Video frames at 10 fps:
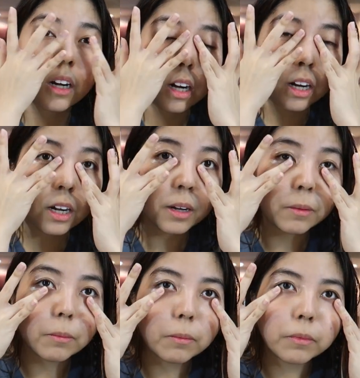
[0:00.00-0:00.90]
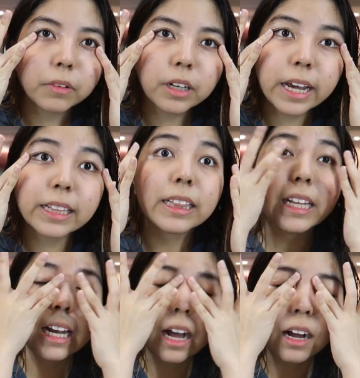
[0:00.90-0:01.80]
Um,
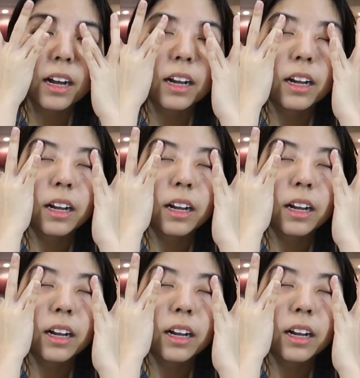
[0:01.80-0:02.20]
lightly lang.